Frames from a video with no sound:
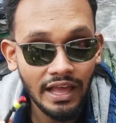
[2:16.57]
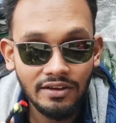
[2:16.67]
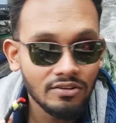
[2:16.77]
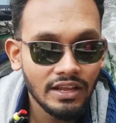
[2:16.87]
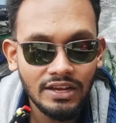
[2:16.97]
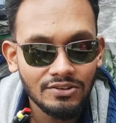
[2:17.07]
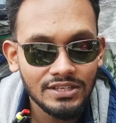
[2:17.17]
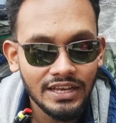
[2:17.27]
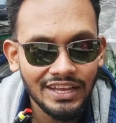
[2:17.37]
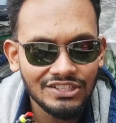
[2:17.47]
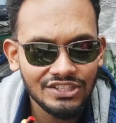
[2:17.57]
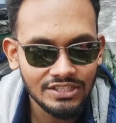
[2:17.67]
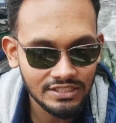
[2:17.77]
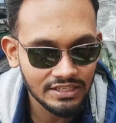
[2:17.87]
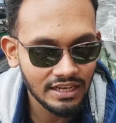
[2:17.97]
এগোল লেখা হয়েছে কি এই
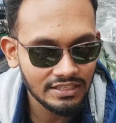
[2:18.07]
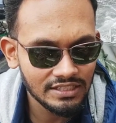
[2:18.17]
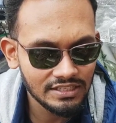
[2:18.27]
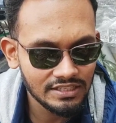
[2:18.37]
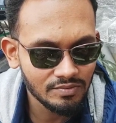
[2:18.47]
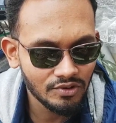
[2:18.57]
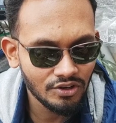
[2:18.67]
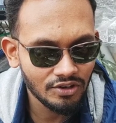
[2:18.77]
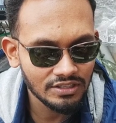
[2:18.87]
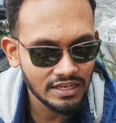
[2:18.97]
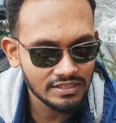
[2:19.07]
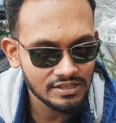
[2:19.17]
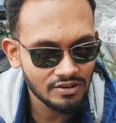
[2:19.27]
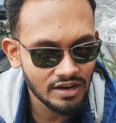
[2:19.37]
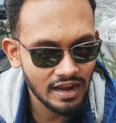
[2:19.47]
জিনিসটি এই জিনিসটি মনে করেন যে
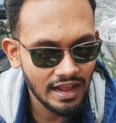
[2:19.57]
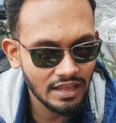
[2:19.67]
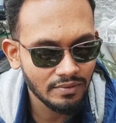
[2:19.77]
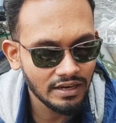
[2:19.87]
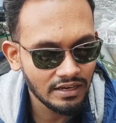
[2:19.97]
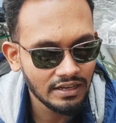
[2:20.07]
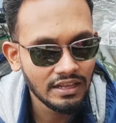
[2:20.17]
আস্তে করে লাগাইবেন